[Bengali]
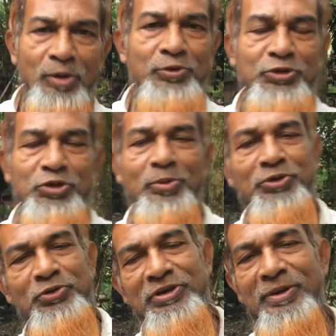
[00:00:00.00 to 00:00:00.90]
অবশ্যই
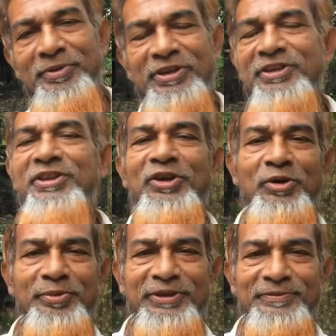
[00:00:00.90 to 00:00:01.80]
সবাসনটা আপনাদের দিতে
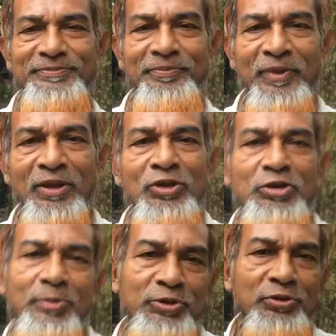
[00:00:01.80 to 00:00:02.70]
হবে
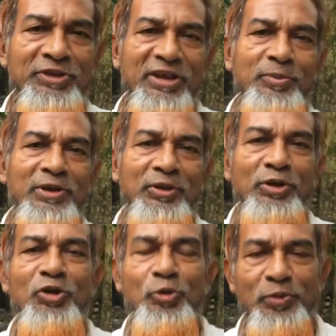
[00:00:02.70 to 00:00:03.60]
সবাসন দেওয়ার ফলে
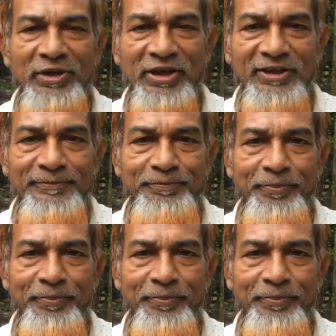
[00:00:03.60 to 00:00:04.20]
অনেক উপকার